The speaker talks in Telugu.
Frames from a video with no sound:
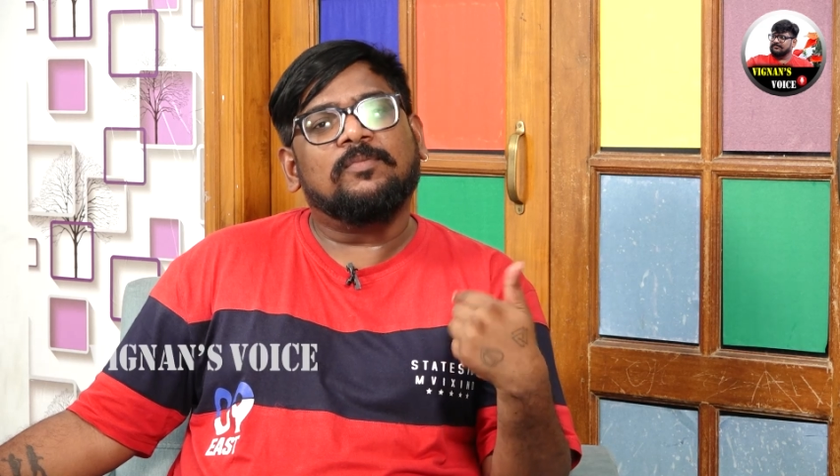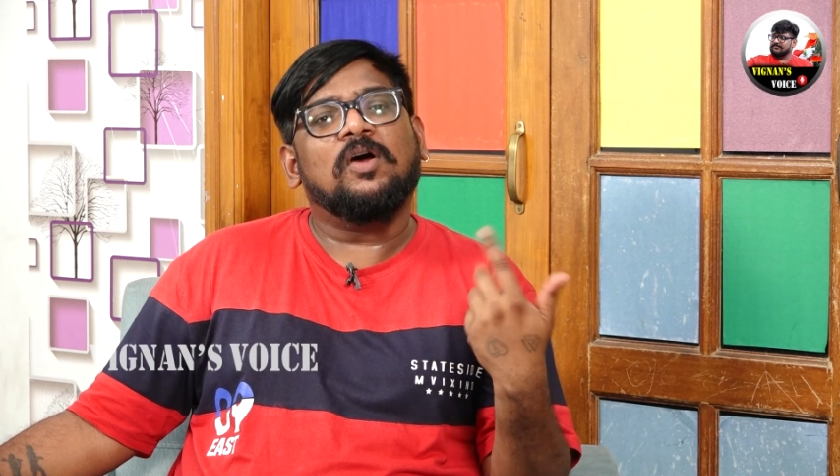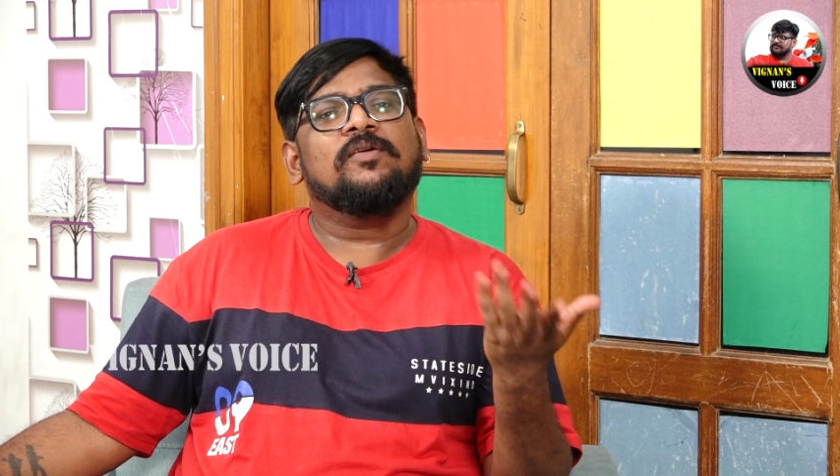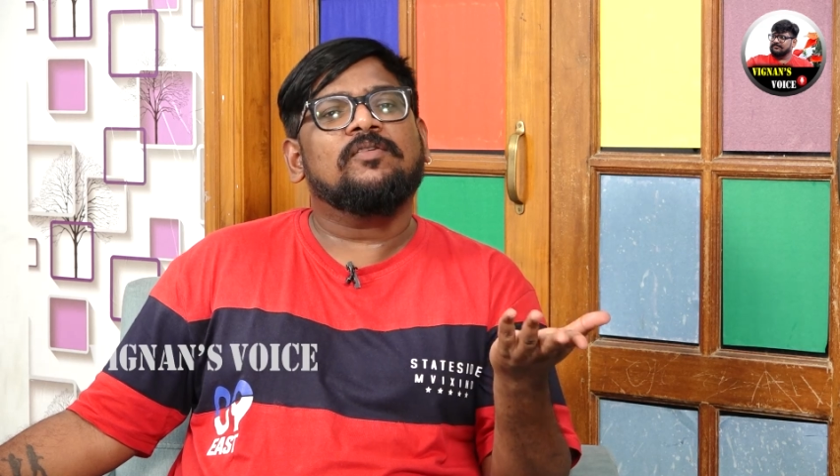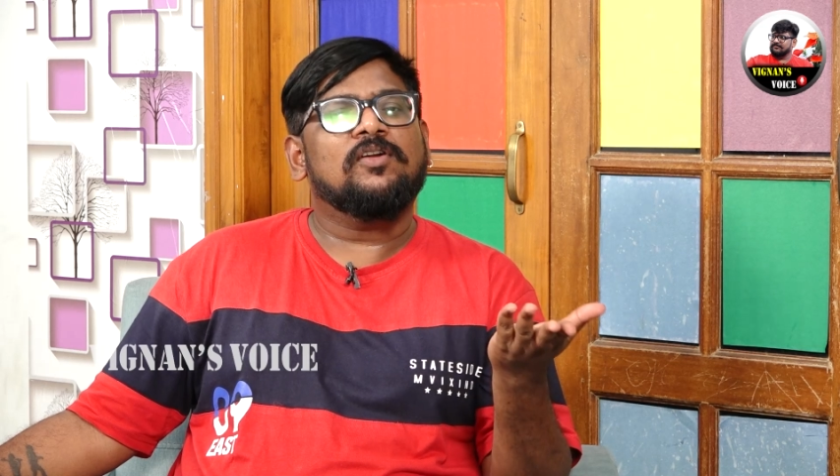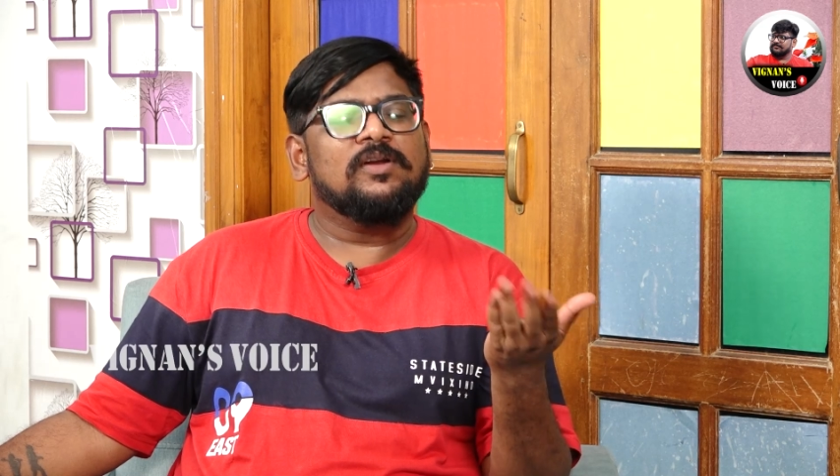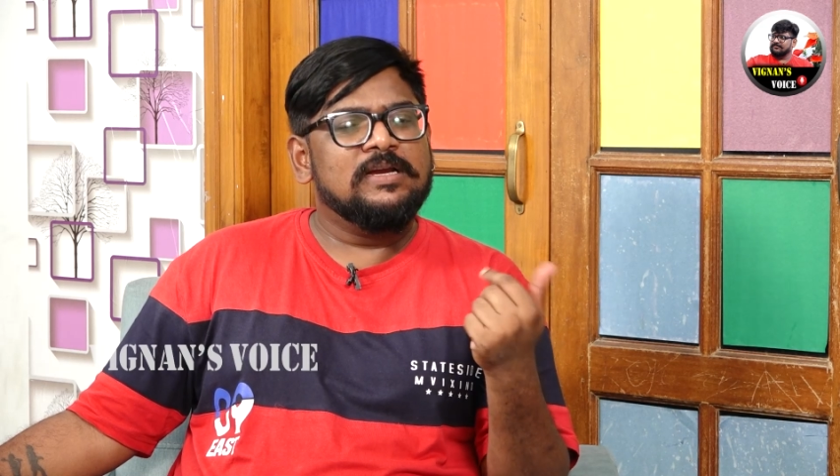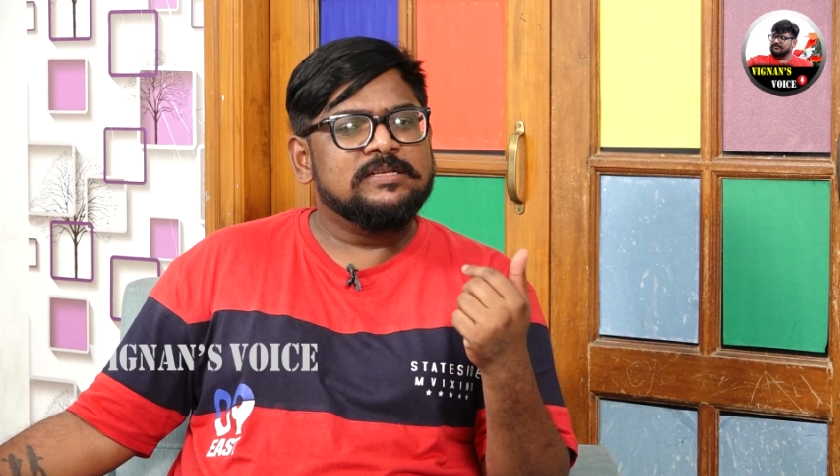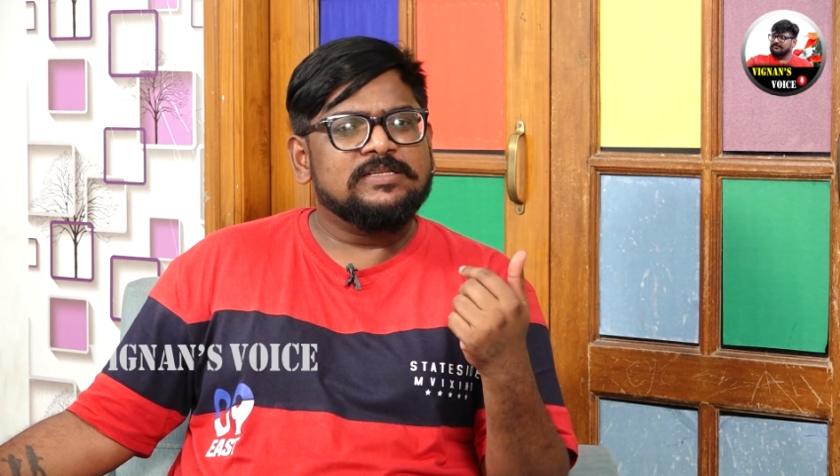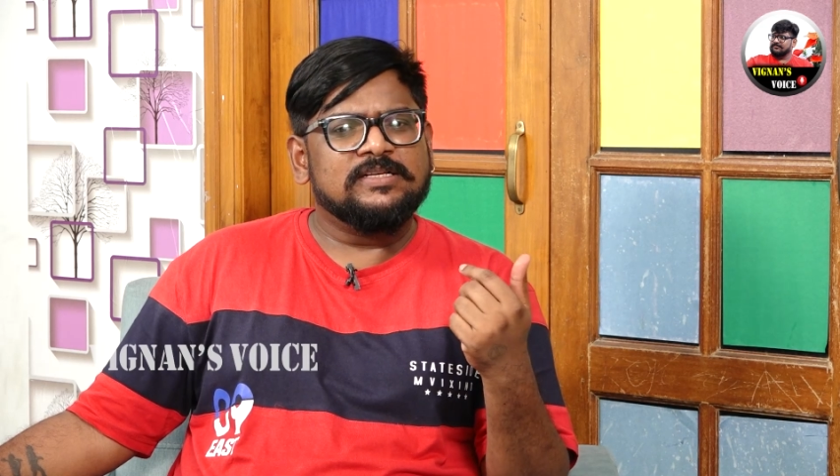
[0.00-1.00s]
బాలీవుడ్లో
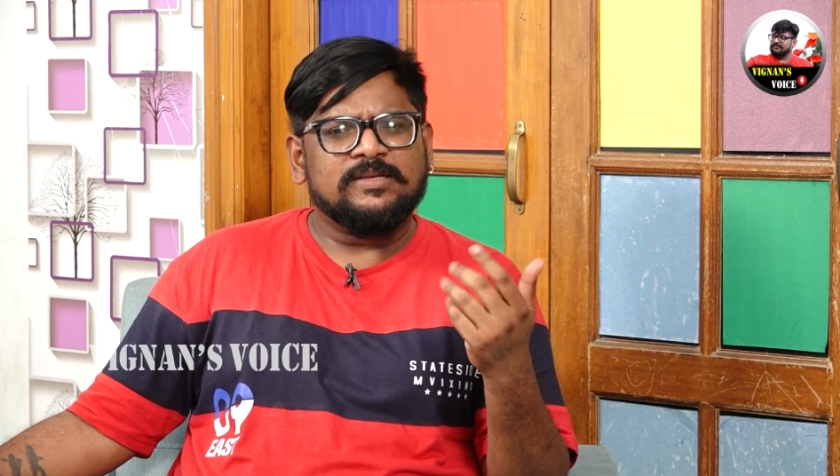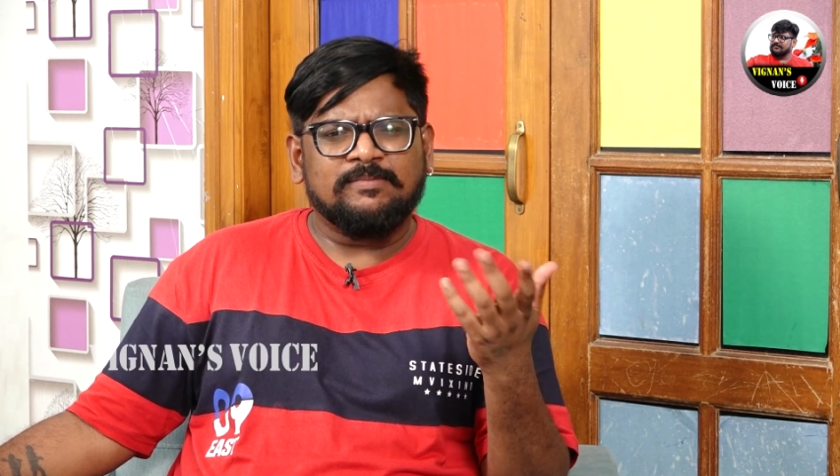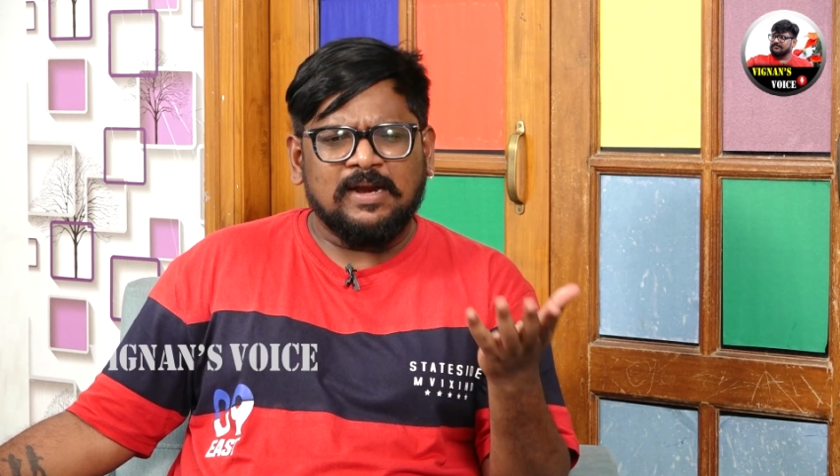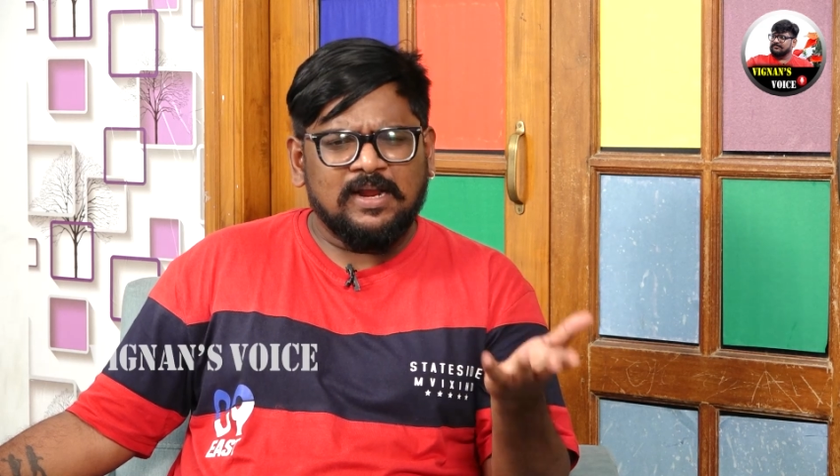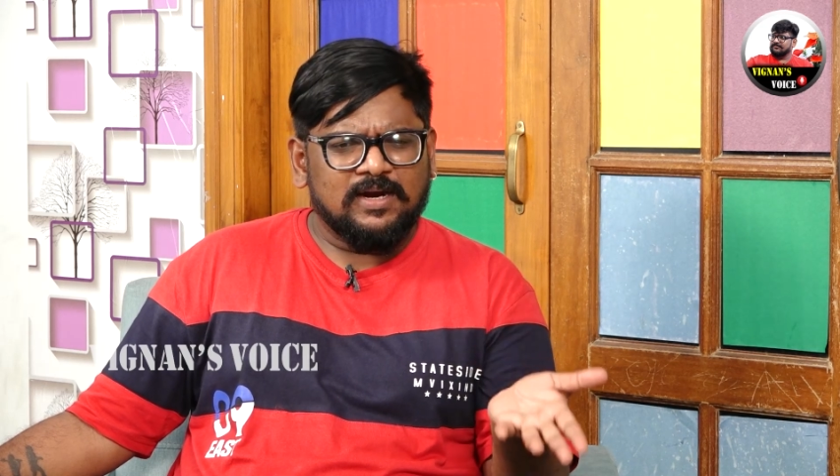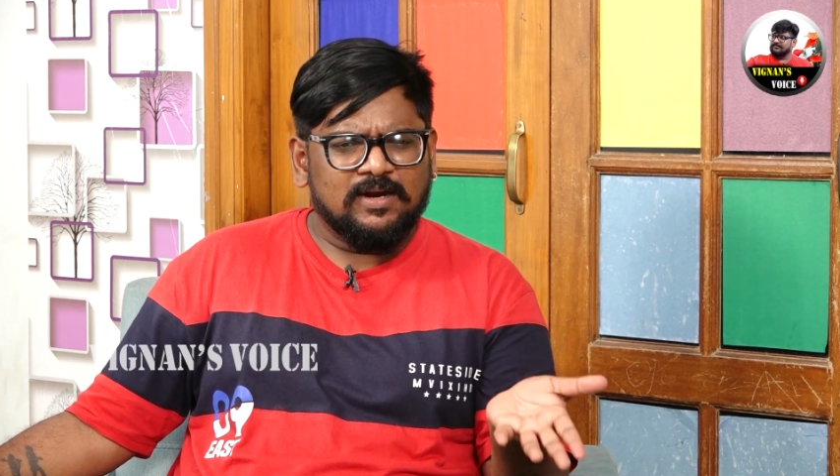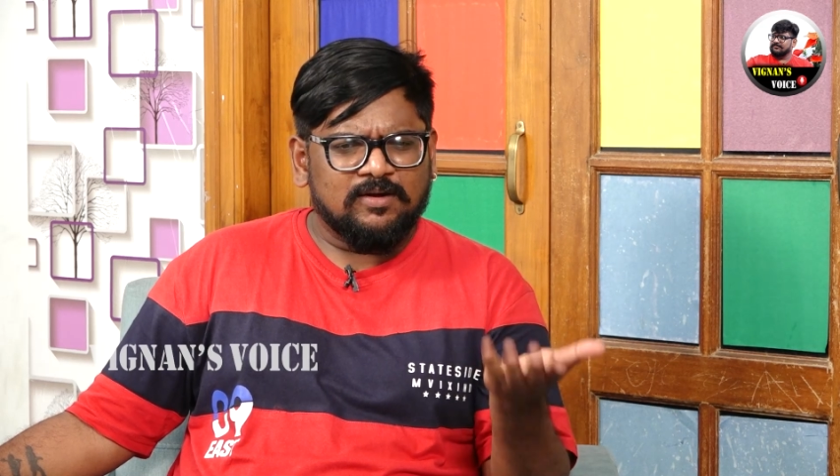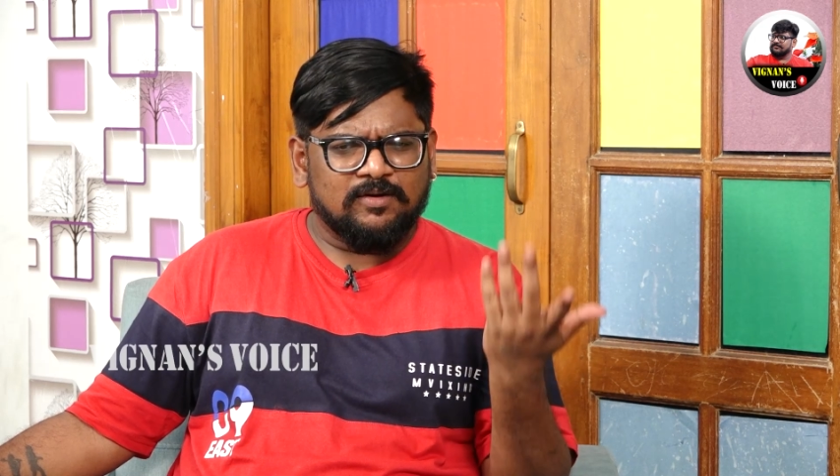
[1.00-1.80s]
రిలీజ్ చేస్తే మళ్ళీ అక్కడ